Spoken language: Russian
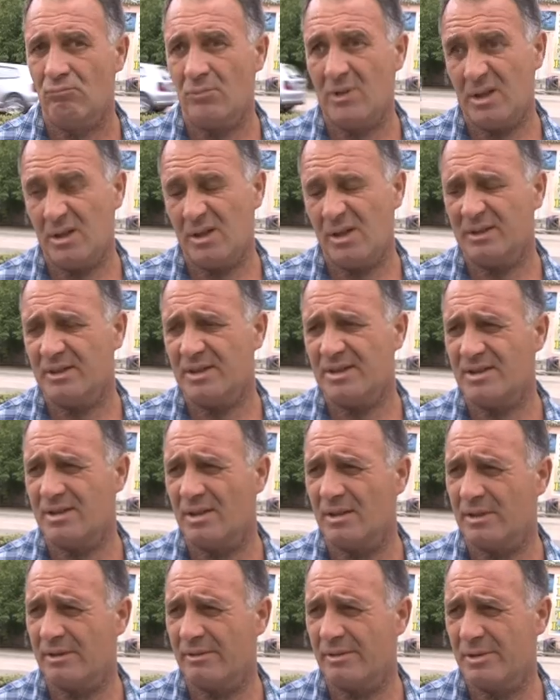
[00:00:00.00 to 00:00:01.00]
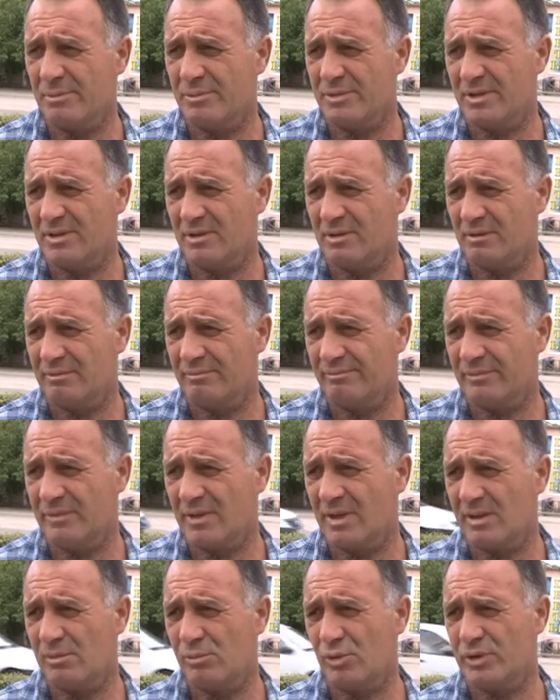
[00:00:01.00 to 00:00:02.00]
Иногда сталкиваемся
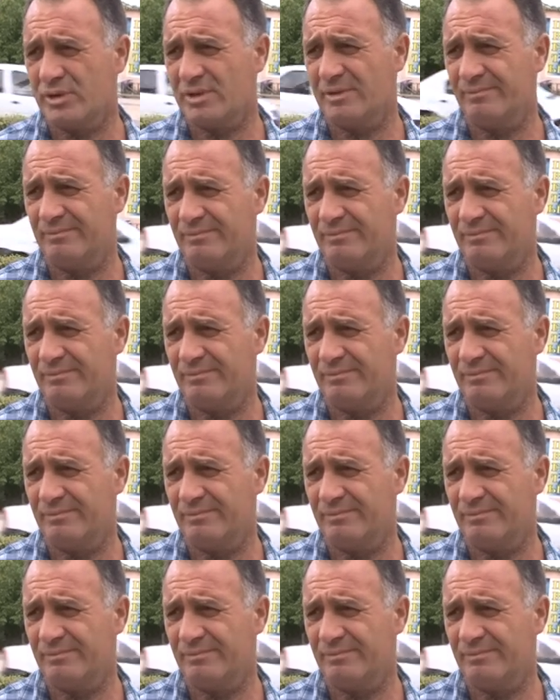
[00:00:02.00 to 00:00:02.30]
на работе.